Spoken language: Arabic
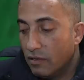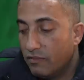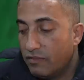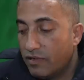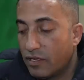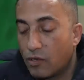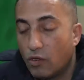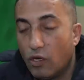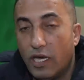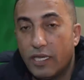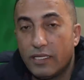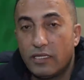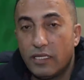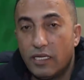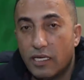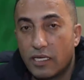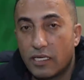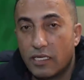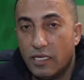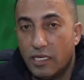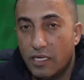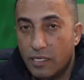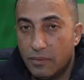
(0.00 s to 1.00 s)
فرعاة
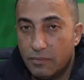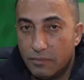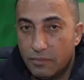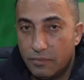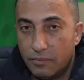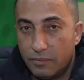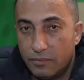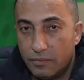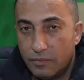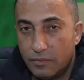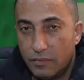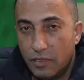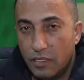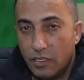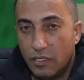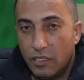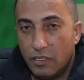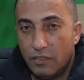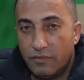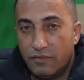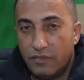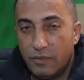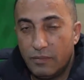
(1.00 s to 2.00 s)
الاغنام
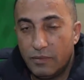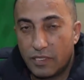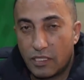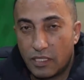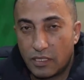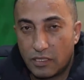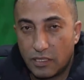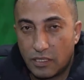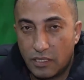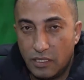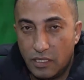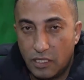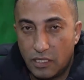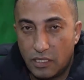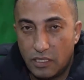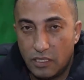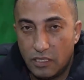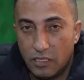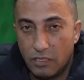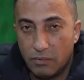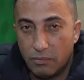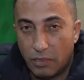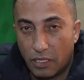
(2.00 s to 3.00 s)
في مناطق
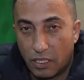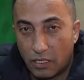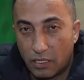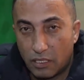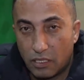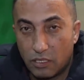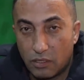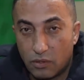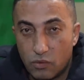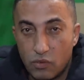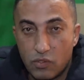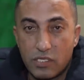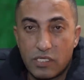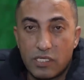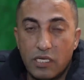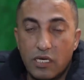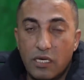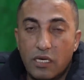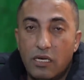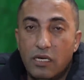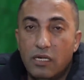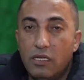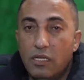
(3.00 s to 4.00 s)
نحكي برا
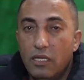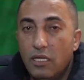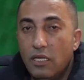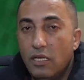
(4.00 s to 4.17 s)
روسيا